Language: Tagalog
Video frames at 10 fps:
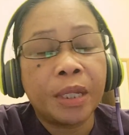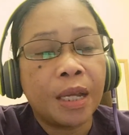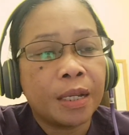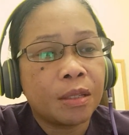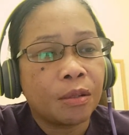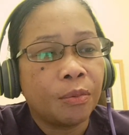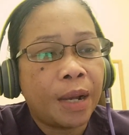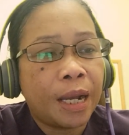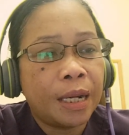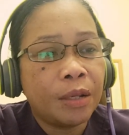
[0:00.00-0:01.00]
Bigas. So,
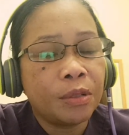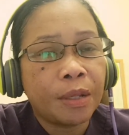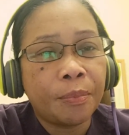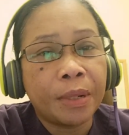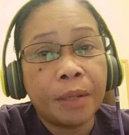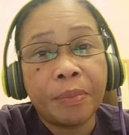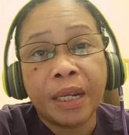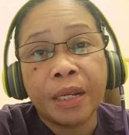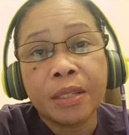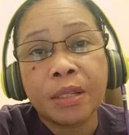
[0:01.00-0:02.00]
mahal yun sa
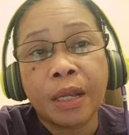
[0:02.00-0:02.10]
Pilipinas.